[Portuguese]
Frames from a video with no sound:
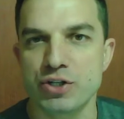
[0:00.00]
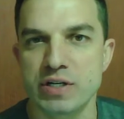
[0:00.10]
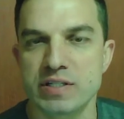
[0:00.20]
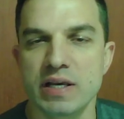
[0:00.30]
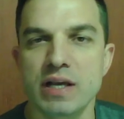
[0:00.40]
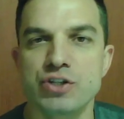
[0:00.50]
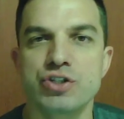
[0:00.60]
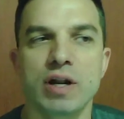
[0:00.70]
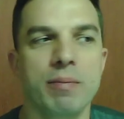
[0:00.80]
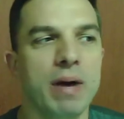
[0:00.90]
C que a gente
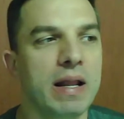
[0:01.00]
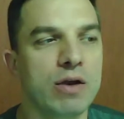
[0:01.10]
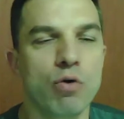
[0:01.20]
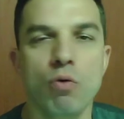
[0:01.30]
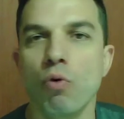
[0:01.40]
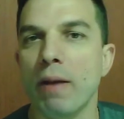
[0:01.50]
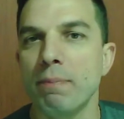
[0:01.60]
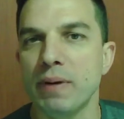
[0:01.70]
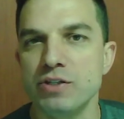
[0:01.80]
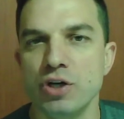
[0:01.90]
trabalha aí com o
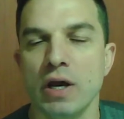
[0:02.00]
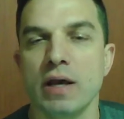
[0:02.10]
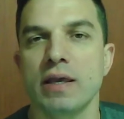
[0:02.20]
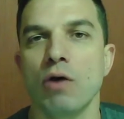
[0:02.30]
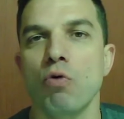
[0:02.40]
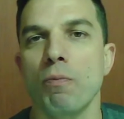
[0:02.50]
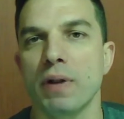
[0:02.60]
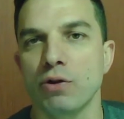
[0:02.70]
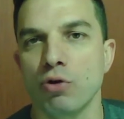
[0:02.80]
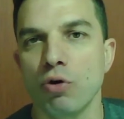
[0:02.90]
Replit, que é um
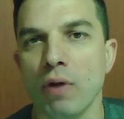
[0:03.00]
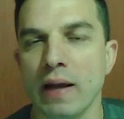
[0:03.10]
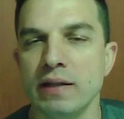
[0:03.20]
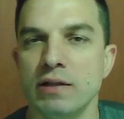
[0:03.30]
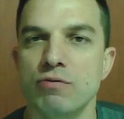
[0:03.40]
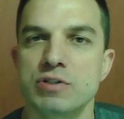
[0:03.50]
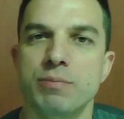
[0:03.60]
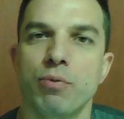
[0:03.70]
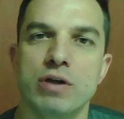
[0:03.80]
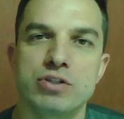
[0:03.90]
compilador online, então você
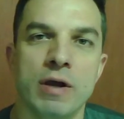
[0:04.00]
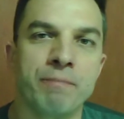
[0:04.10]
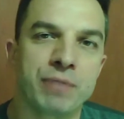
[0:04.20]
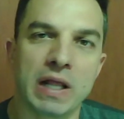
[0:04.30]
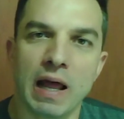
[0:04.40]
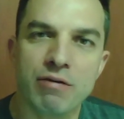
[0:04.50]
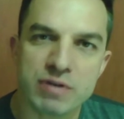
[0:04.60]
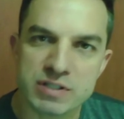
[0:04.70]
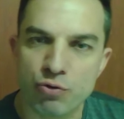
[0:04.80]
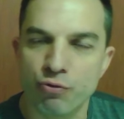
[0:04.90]
pode ir lá
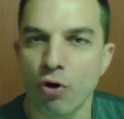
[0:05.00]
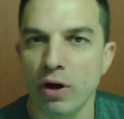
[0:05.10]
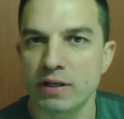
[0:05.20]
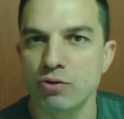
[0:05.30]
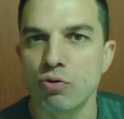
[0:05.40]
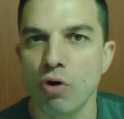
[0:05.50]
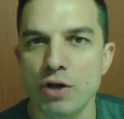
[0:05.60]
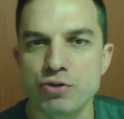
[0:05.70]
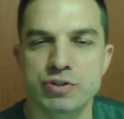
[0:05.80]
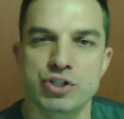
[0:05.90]
fazer o fork do
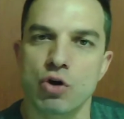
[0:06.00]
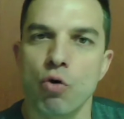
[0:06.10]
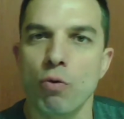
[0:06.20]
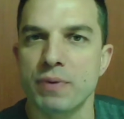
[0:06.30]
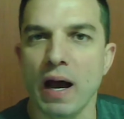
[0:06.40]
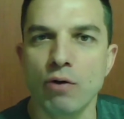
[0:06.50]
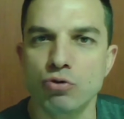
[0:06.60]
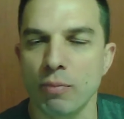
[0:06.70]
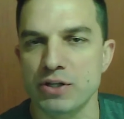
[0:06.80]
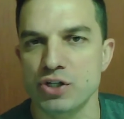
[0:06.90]
código, ou seja, copiar
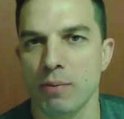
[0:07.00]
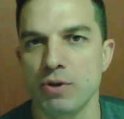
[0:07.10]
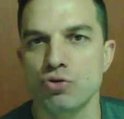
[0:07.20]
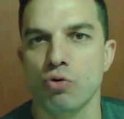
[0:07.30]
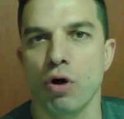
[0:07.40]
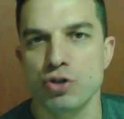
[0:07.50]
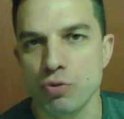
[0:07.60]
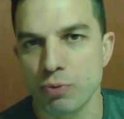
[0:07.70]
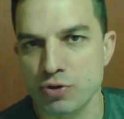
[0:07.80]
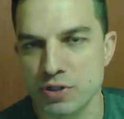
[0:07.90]
automaticamente o código
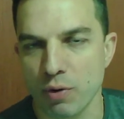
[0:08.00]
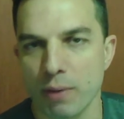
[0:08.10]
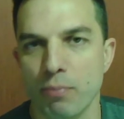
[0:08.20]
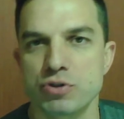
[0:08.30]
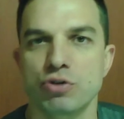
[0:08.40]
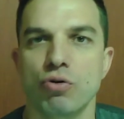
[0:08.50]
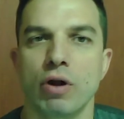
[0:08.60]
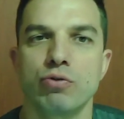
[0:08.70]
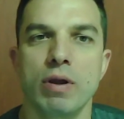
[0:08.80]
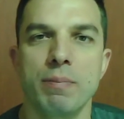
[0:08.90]
para o seu repositório
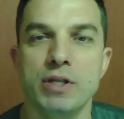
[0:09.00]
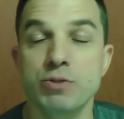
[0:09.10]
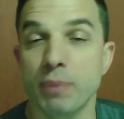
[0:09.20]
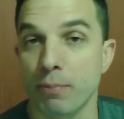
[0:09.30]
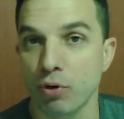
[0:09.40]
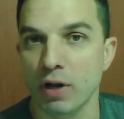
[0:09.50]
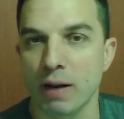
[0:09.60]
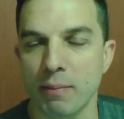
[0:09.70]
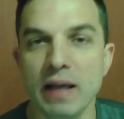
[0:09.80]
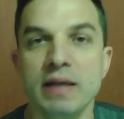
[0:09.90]
do Replit para
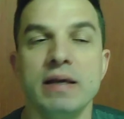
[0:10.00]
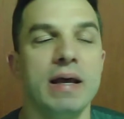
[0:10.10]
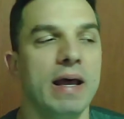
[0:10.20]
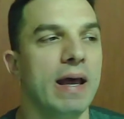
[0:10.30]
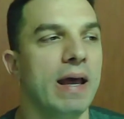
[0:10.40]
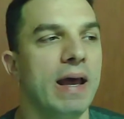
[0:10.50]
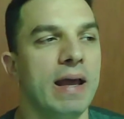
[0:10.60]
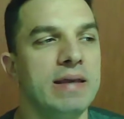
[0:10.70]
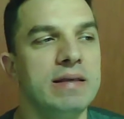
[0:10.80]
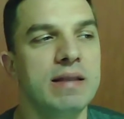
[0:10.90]
programar é, é,
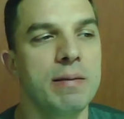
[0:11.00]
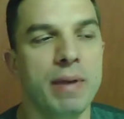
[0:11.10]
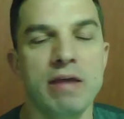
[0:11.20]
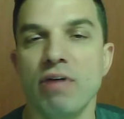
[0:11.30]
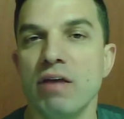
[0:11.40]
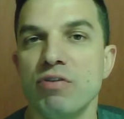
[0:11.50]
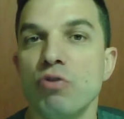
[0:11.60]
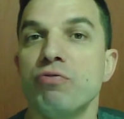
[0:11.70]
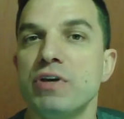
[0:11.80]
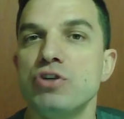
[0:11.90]
e também vai ver o
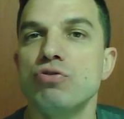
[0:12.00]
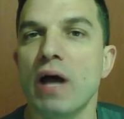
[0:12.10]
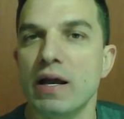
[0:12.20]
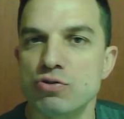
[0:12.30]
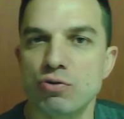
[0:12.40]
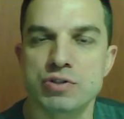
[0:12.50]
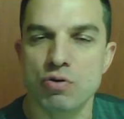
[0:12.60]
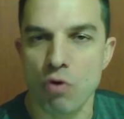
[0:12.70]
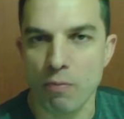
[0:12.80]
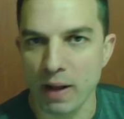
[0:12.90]
vídeo da resolução
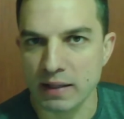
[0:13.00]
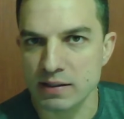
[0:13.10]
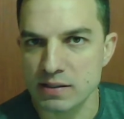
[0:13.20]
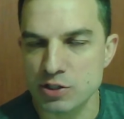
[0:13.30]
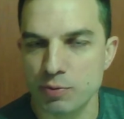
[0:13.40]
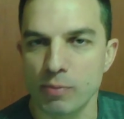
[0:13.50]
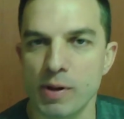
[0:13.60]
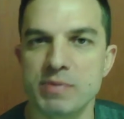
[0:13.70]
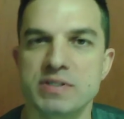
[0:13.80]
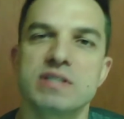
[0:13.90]
completa desses
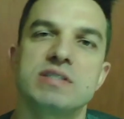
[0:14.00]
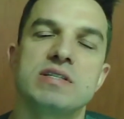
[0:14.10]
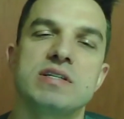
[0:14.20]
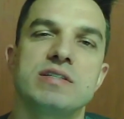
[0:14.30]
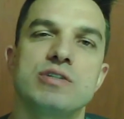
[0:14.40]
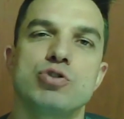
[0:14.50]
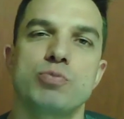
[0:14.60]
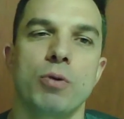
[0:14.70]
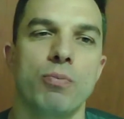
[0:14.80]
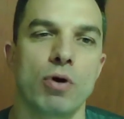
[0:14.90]
problemas, desses exercícios
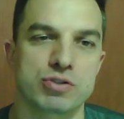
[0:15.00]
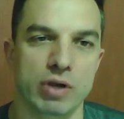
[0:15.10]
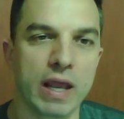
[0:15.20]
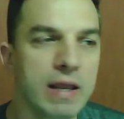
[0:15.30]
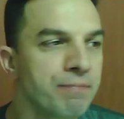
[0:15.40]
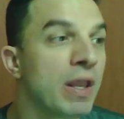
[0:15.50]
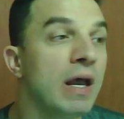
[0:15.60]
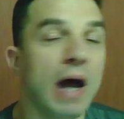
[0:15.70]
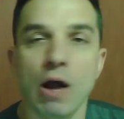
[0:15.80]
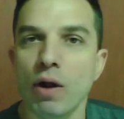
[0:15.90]
propostos, ok?
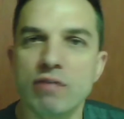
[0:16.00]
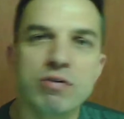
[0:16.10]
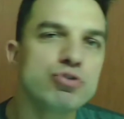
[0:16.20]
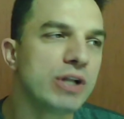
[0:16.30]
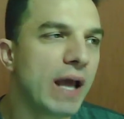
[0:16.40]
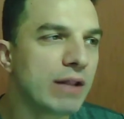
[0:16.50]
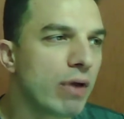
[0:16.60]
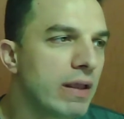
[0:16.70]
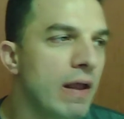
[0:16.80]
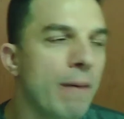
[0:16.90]
Agora vamos direto
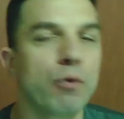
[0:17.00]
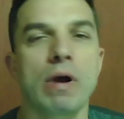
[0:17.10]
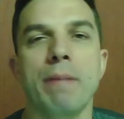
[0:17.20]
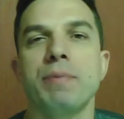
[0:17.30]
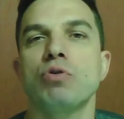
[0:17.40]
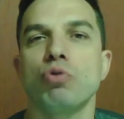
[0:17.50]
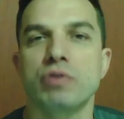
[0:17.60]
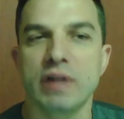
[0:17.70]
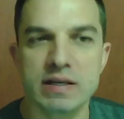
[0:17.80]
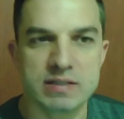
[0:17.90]
aí para o capítulo
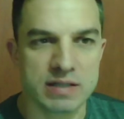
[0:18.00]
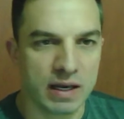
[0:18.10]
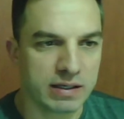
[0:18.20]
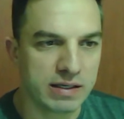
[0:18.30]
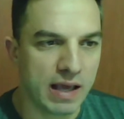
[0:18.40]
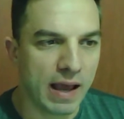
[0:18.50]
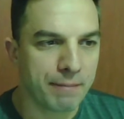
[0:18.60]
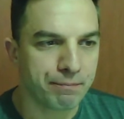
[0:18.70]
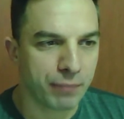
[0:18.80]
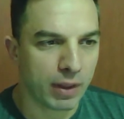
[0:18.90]
3, que é
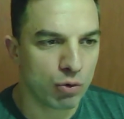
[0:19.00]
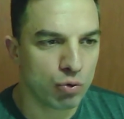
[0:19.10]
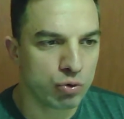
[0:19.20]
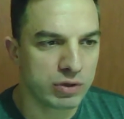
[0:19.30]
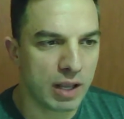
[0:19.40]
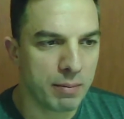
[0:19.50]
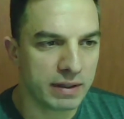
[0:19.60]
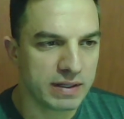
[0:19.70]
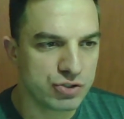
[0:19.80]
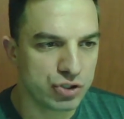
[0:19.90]
o tema
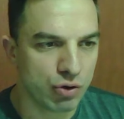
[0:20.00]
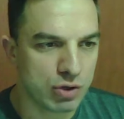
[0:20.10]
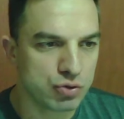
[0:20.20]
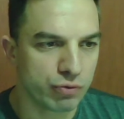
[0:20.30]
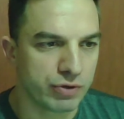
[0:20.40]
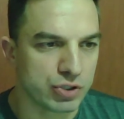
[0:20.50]
deste nosso vídeo.